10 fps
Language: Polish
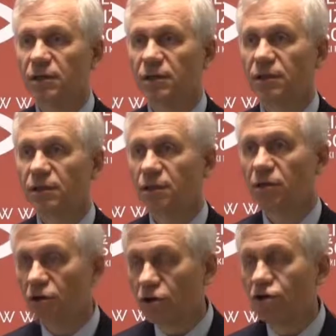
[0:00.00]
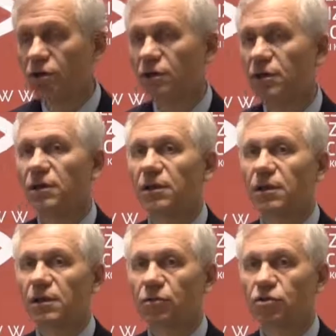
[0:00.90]
yy, no, koszty
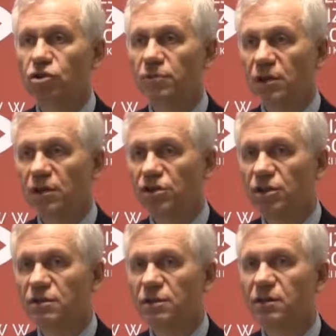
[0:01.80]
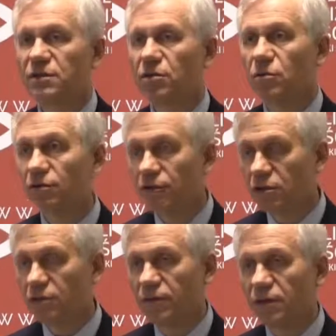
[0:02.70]
utrzymania dziecka są
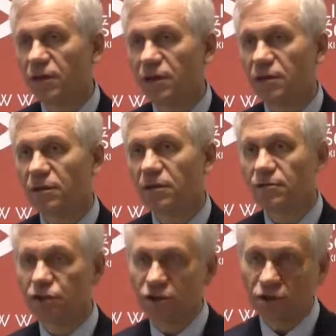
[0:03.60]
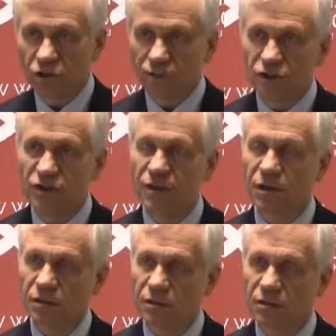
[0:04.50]
owatowane, no przecież od
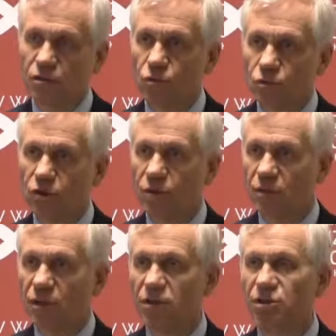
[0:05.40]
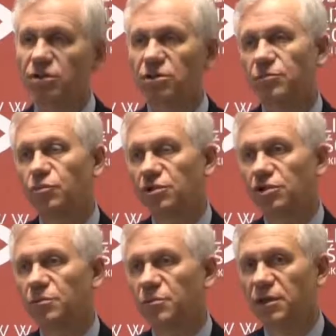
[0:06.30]
wszystkiego, co kupujemy dla dzieci,
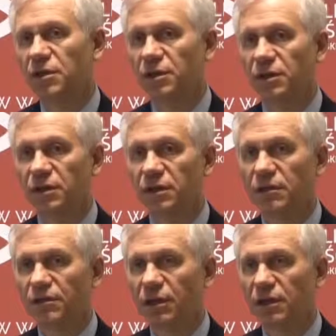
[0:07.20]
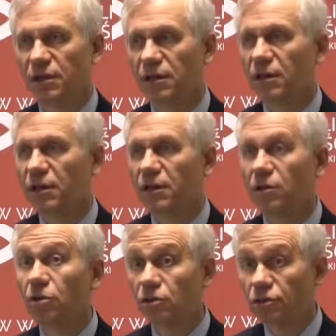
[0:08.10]
płacimy yy, VAT
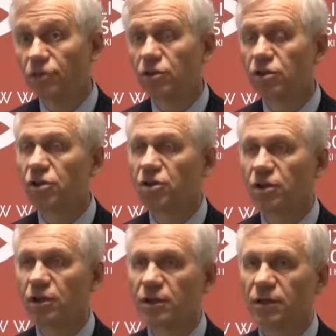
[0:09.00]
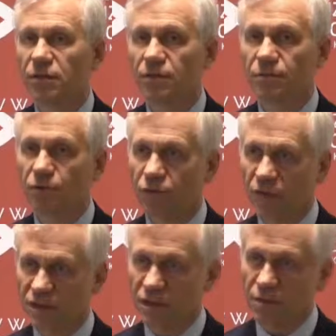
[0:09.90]
no to oczywiście, że y,
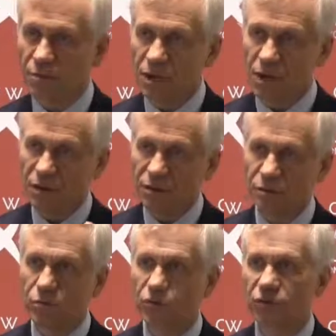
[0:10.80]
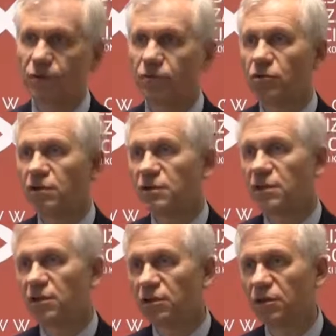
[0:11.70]
wprowadzenie mechanizmu
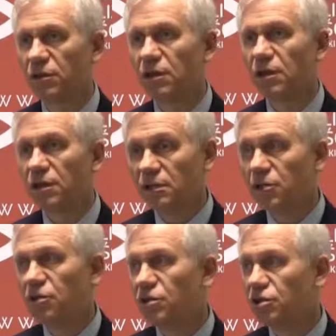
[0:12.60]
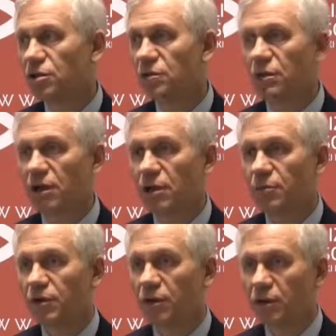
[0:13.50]
wyrównującego jest koniecznym
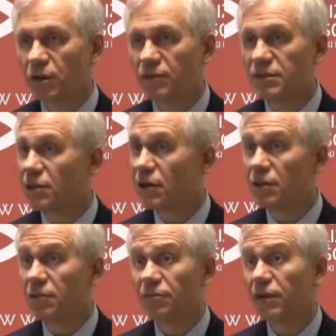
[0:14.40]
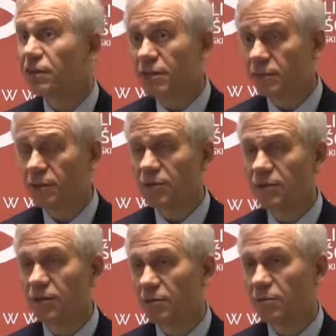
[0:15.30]
elementem antyfiskalnym. VAT nie spadł
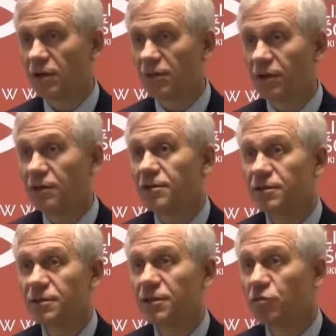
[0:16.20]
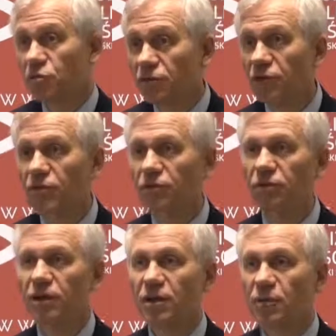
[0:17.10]
z nieba, VAT istnieje pół
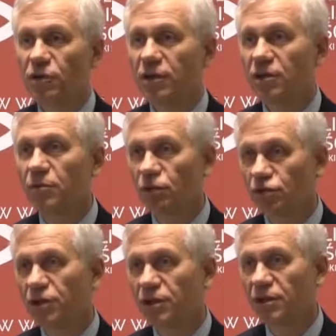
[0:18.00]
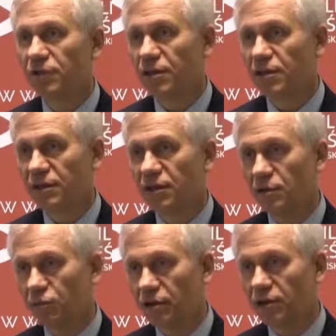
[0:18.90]
wieku, podatki pośrednie w tej
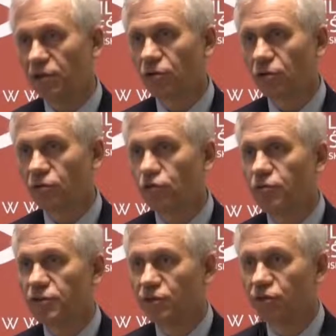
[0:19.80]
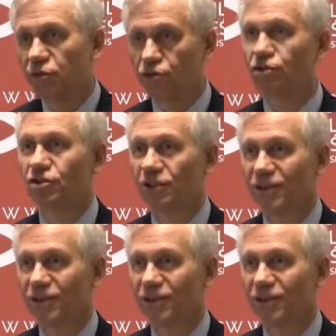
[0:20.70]
skali, podatki od konsumpcji, czyli od życia.